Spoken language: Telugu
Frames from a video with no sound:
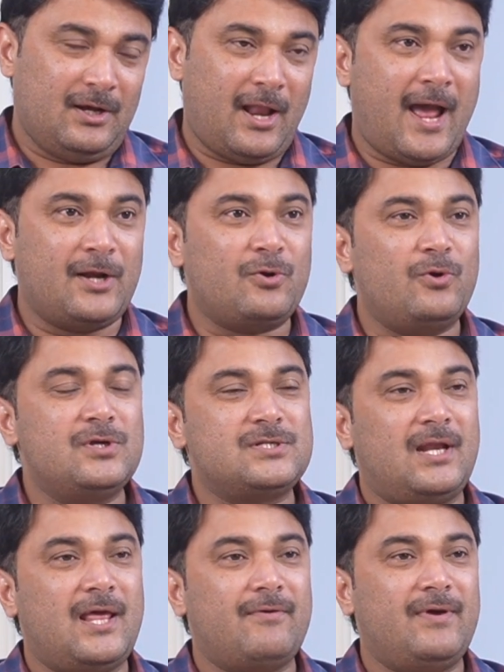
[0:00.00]
ల్యాండ్
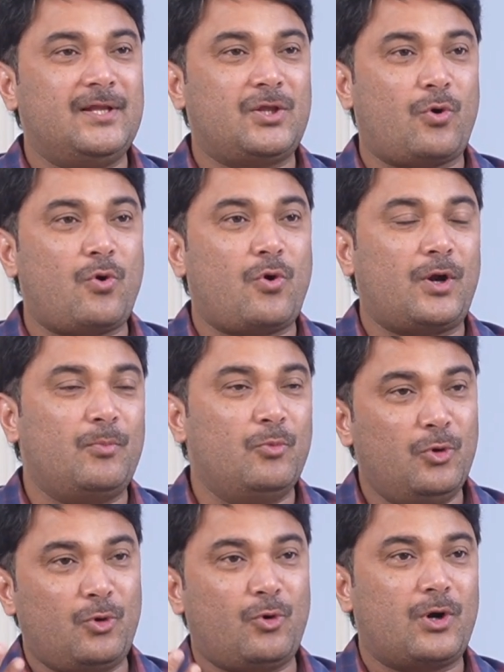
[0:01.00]
క్లూజర్లు ఏవైతే ఒక్కొక్కటి
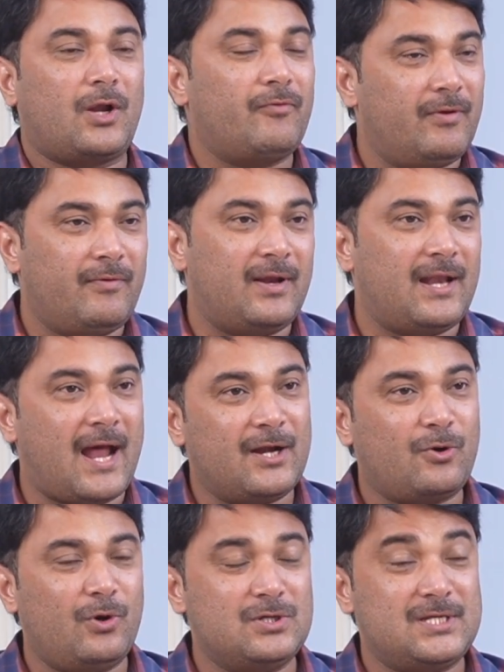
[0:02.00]
మూడు కోట్ల విలువైన
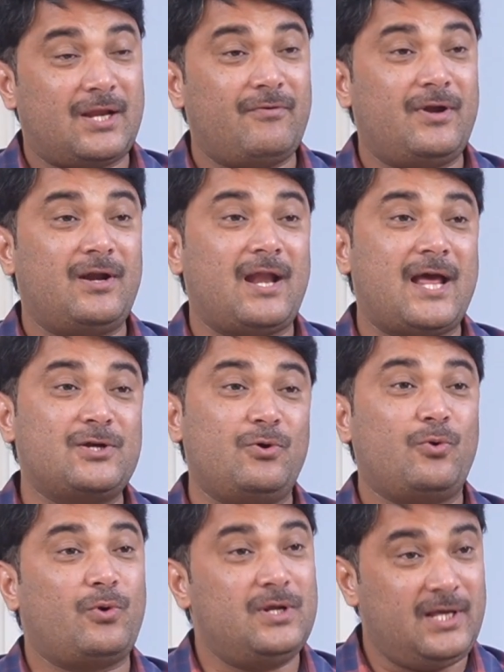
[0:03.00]
ల్యాండ్ క్లూజర్ ఇరవై రెండు ల్యాండ్
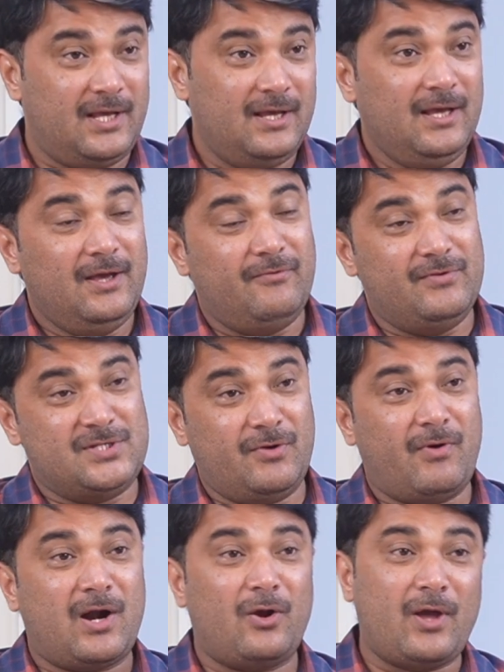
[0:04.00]
కొని
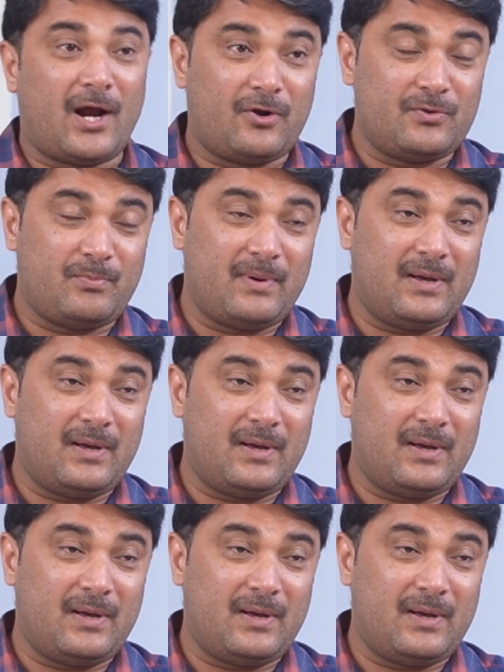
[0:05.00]
విజయవాడలో ఎక్కడో